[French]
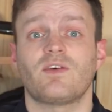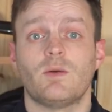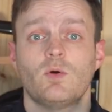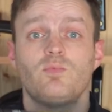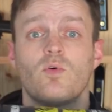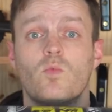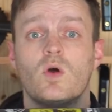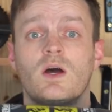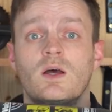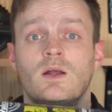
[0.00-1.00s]
vraiment pour
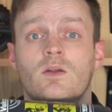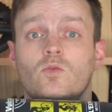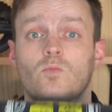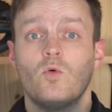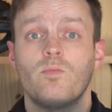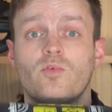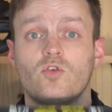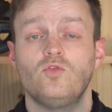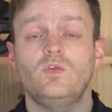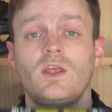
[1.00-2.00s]
moi mon
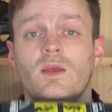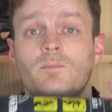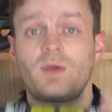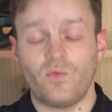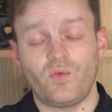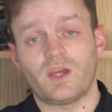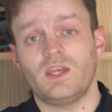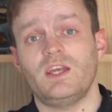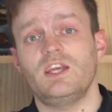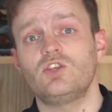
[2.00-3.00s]
produit
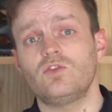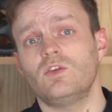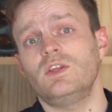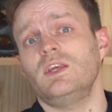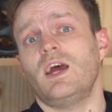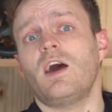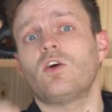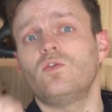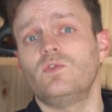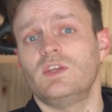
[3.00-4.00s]
préféré et je tenais à
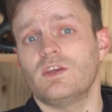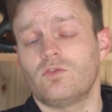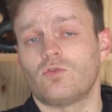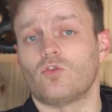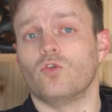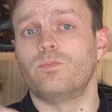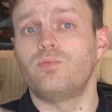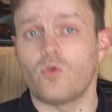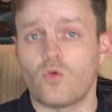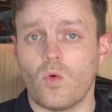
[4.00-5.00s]
revenir sur le
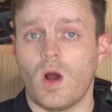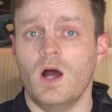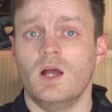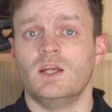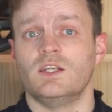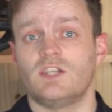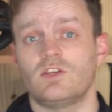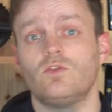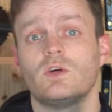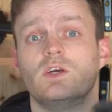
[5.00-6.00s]
pourquoi
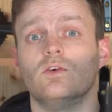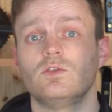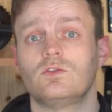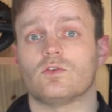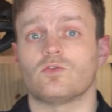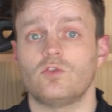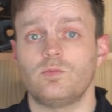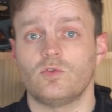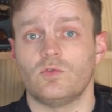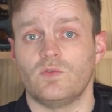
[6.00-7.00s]
j'adorais autant ce
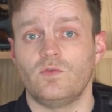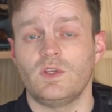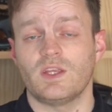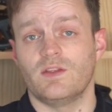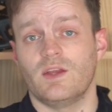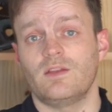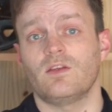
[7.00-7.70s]
produit Vulcanet